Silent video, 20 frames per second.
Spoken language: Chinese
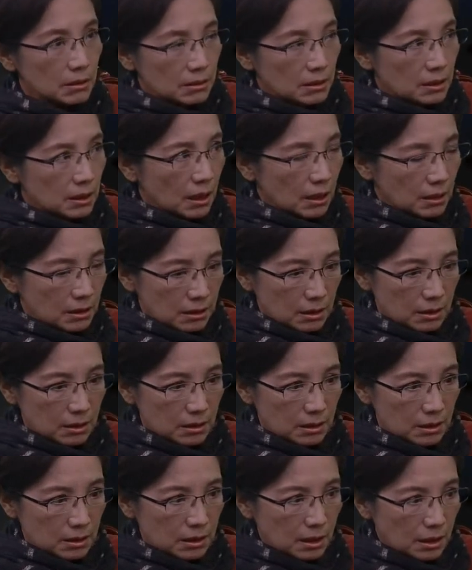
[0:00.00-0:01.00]
你要
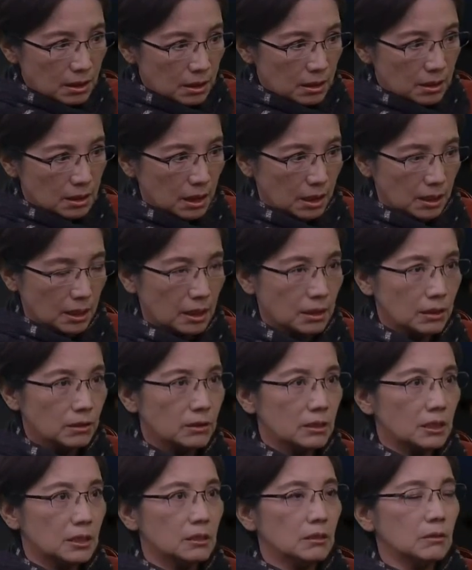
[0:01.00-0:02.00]
是真的想研
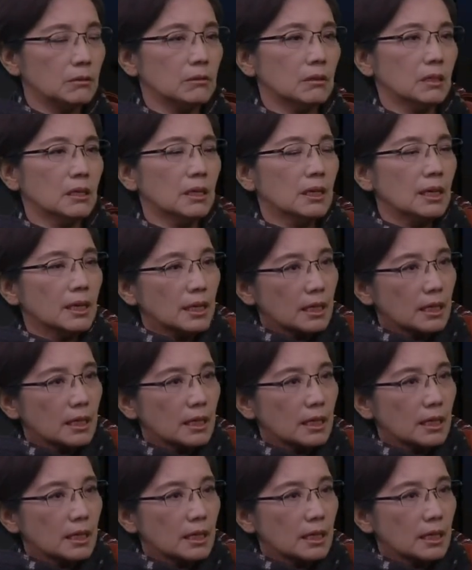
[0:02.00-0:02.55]
究西学，